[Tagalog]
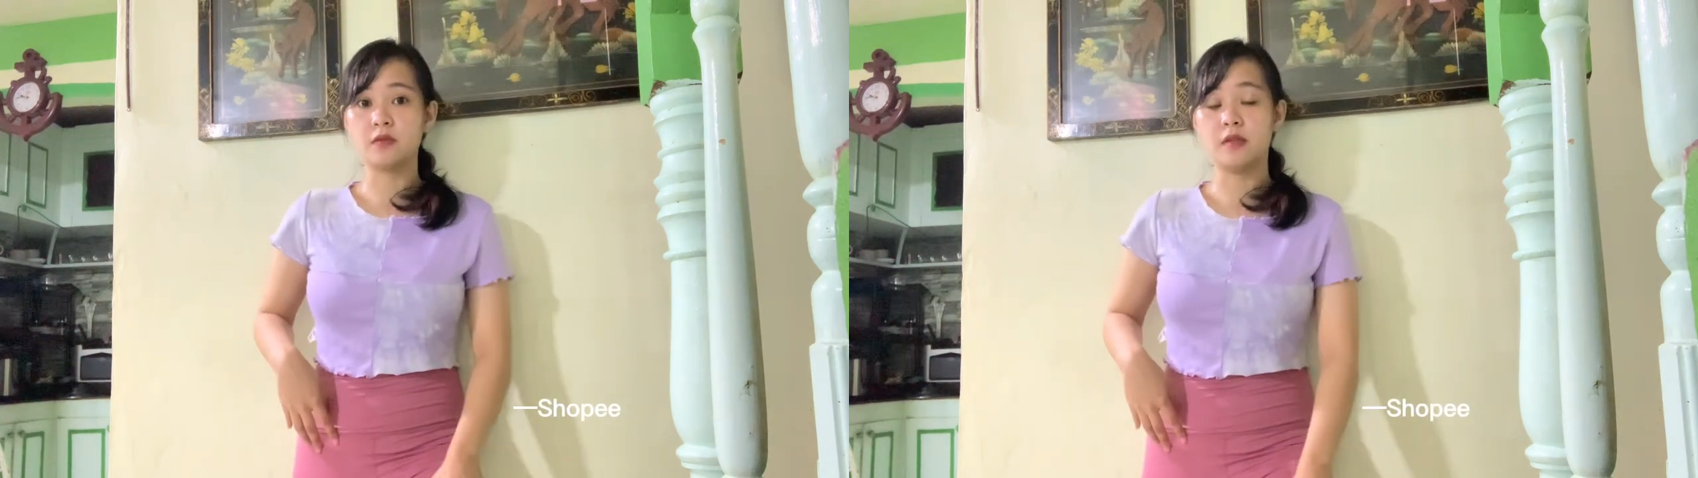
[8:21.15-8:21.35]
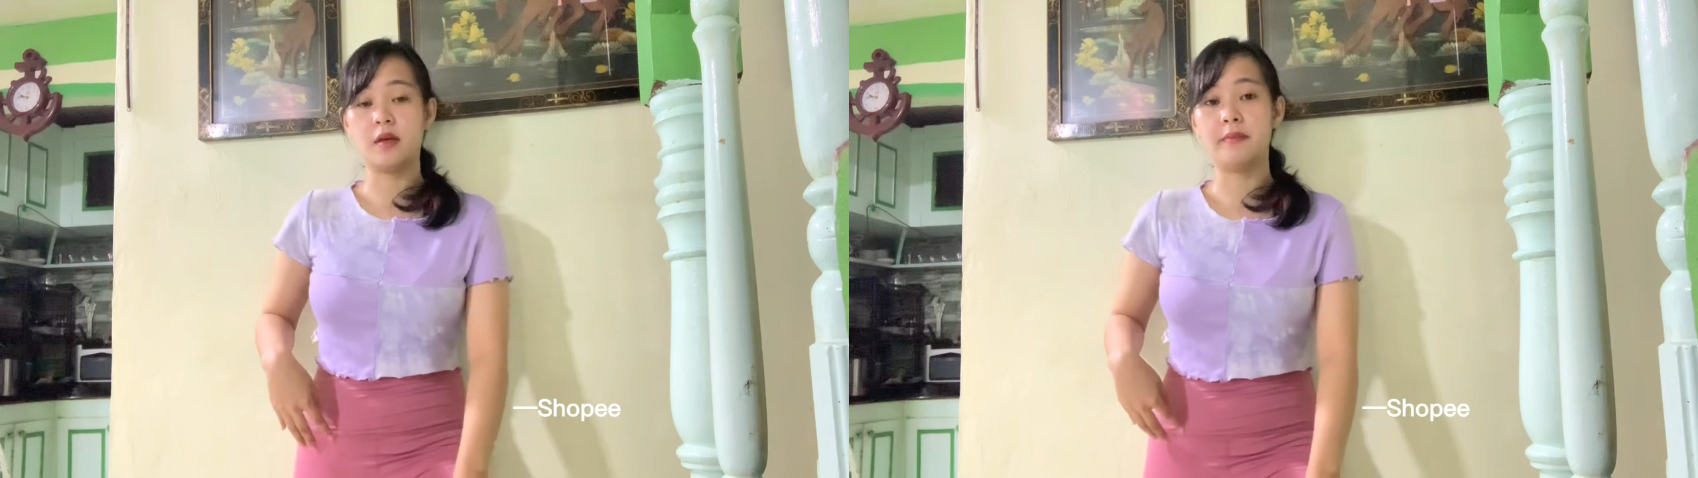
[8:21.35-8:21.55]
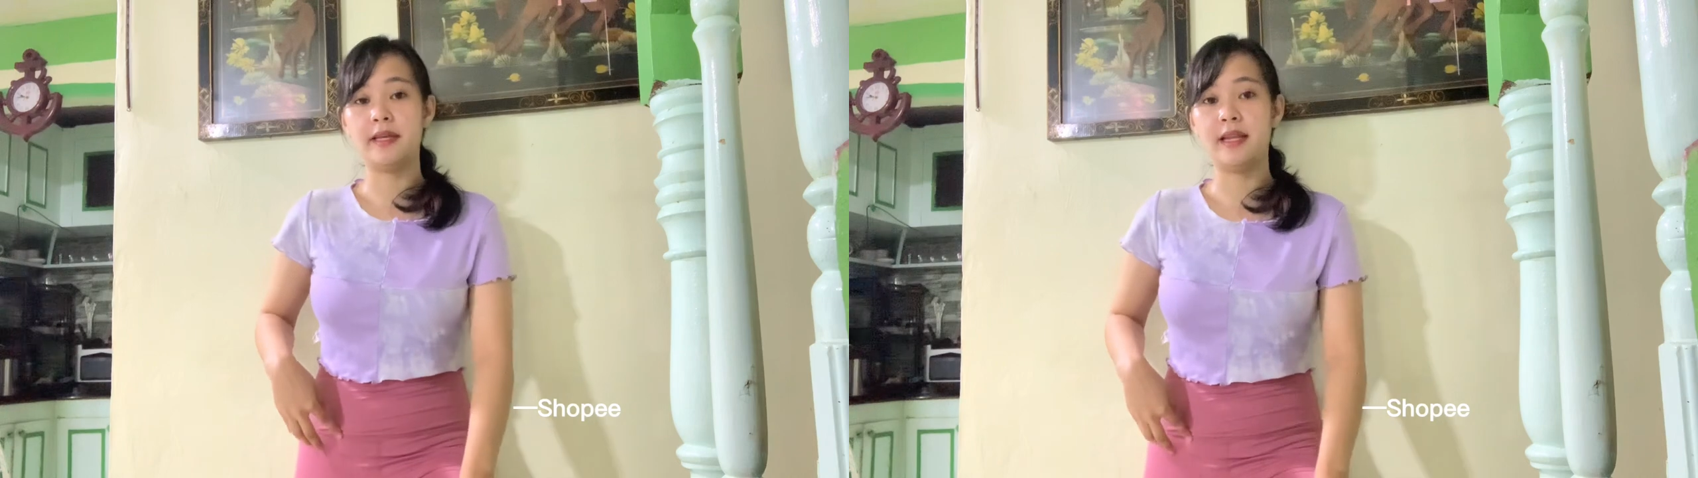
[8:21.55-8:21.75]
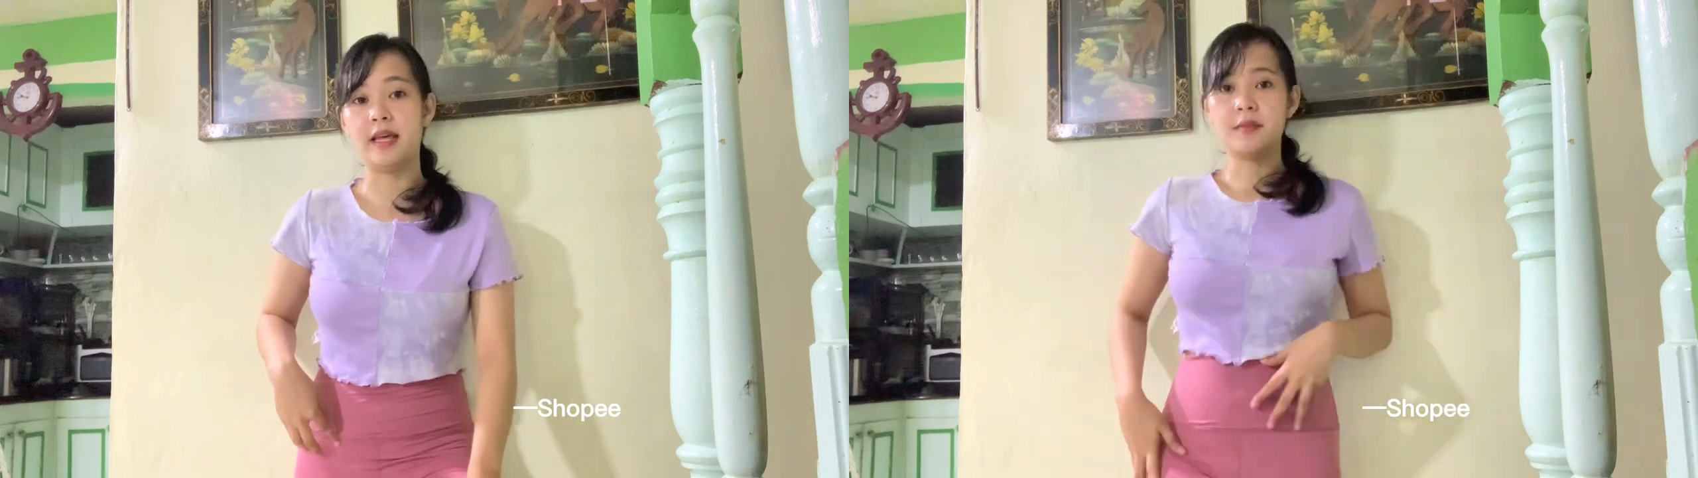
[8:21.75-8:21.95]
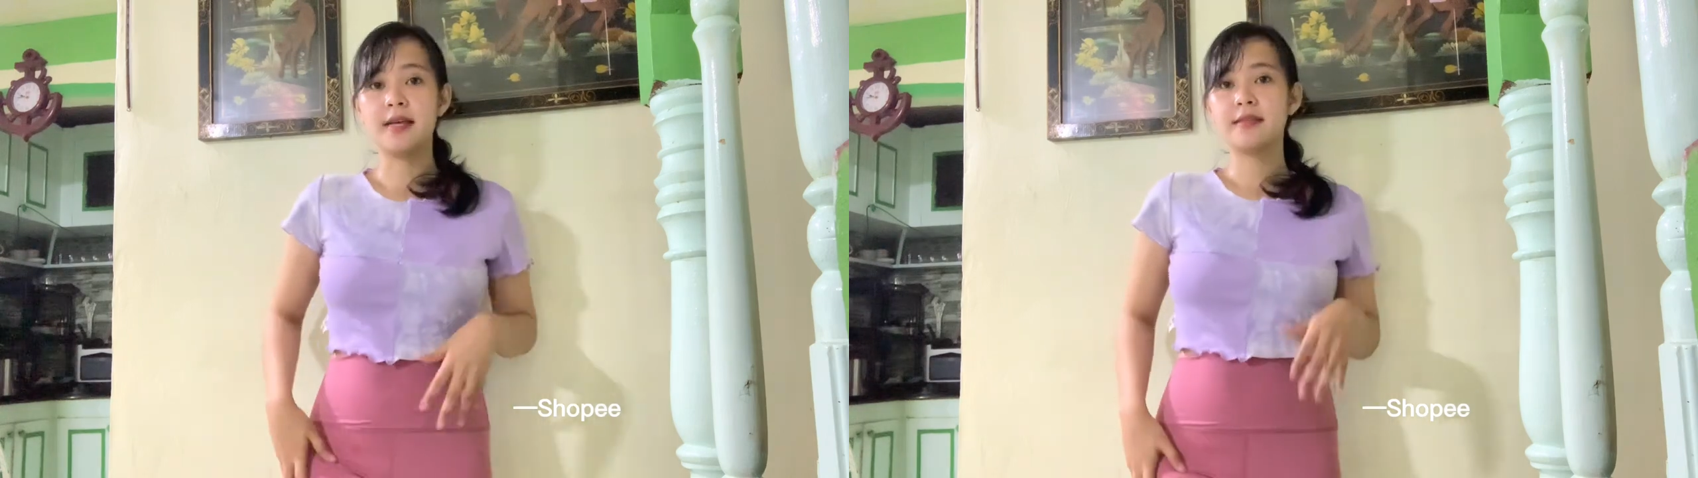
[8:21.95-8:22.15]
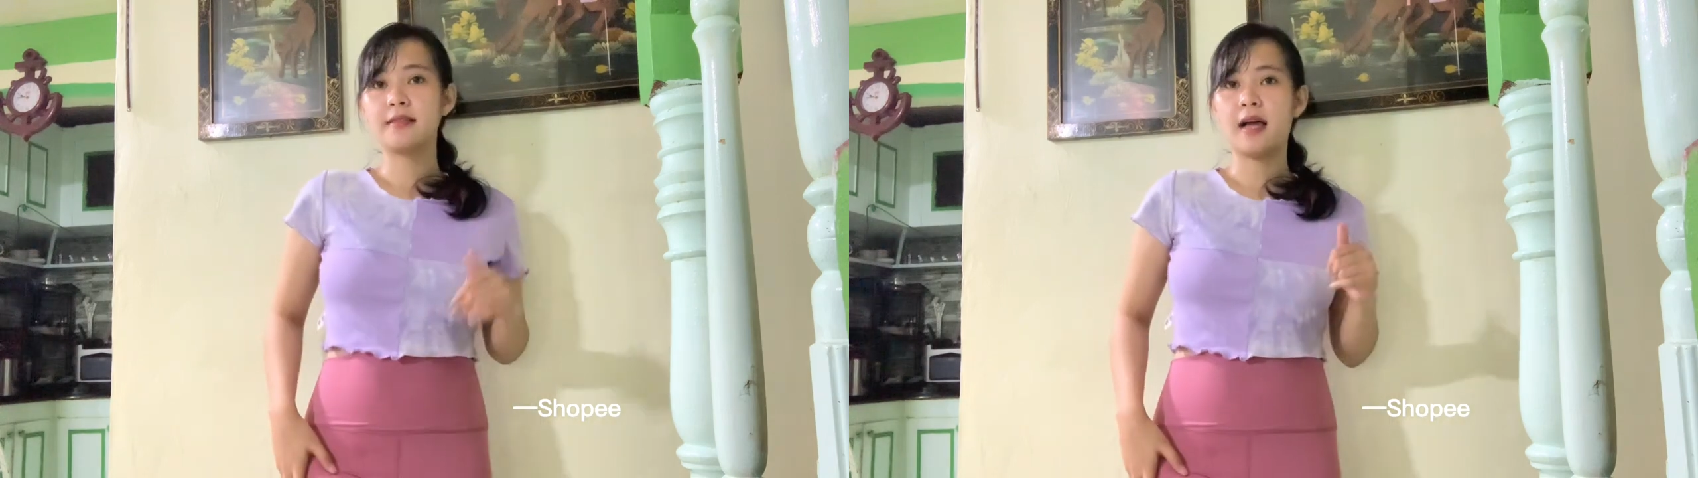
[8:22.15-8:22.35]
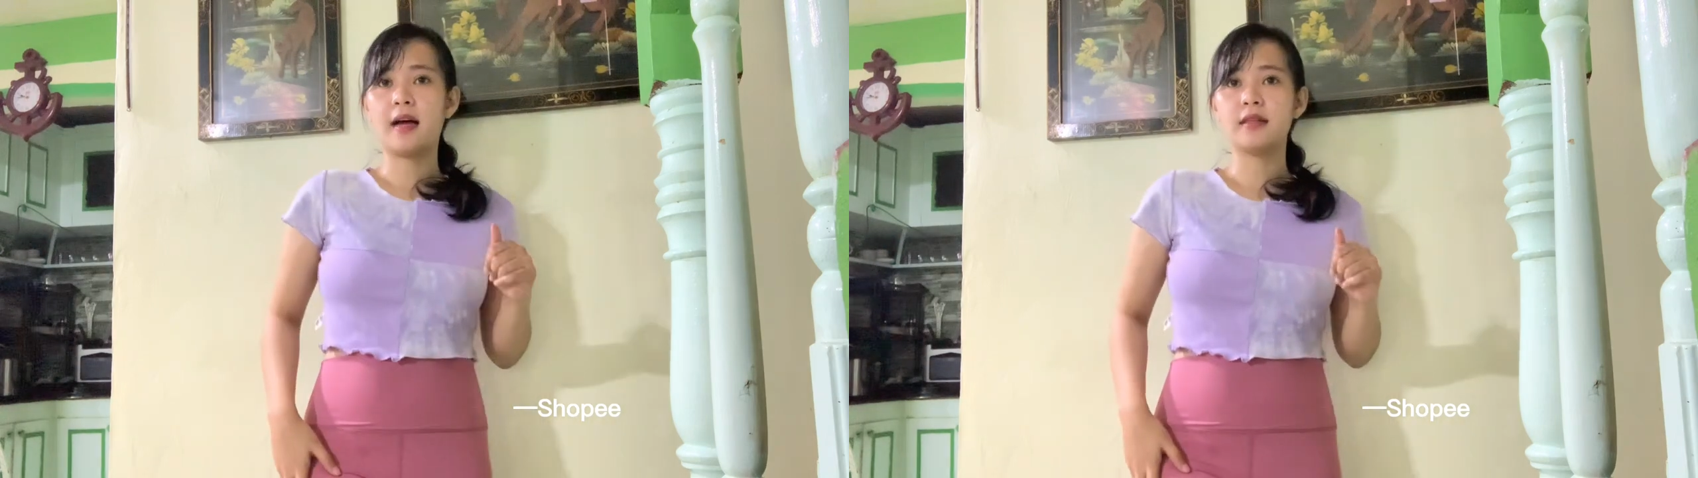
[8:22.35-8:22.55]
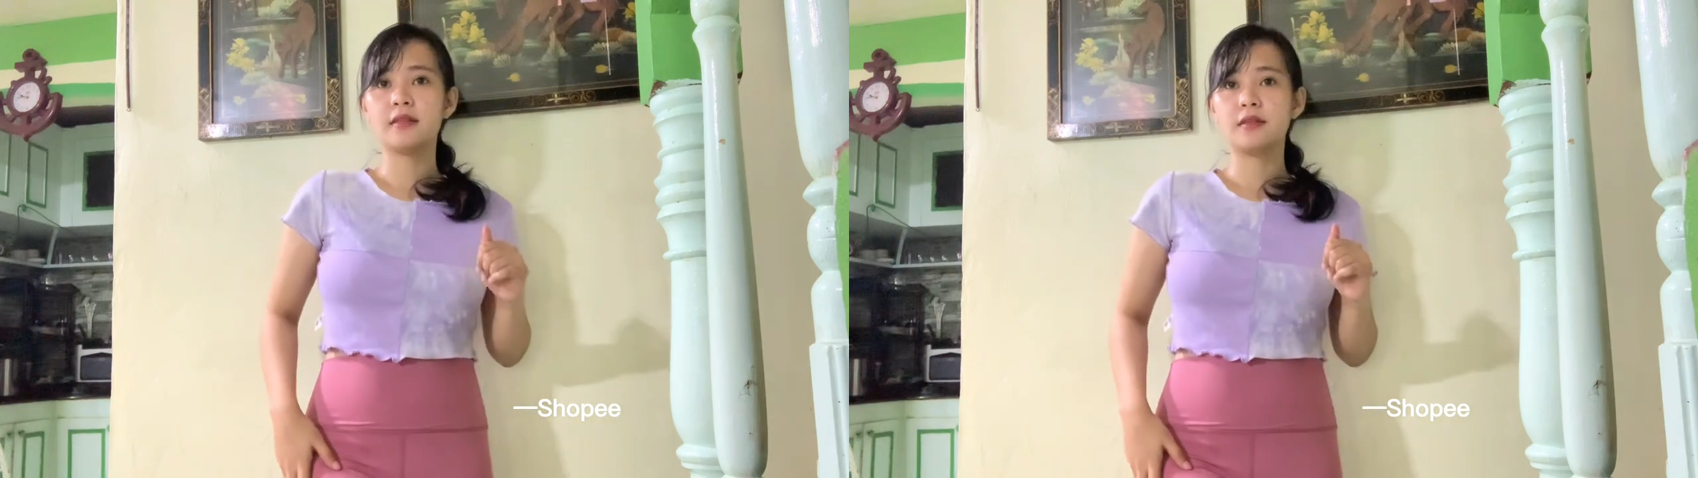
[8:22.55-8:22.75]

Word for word: to nabili. Nasa